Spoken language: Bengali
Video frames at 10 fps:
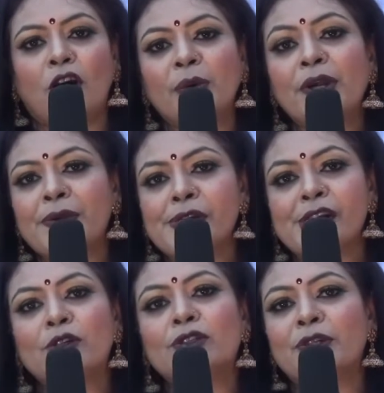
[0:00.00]
অমর
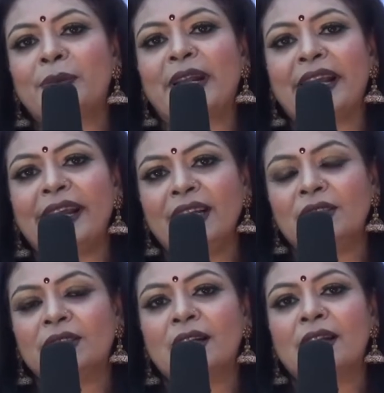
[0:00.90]
একুশে গ্রন্থমেলায়
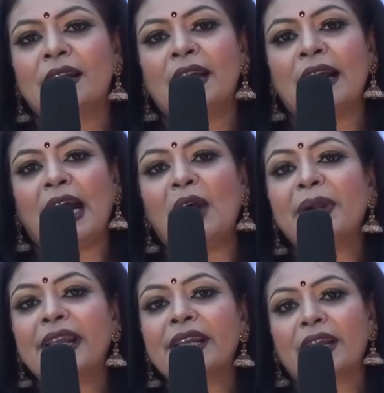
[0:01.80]
আমার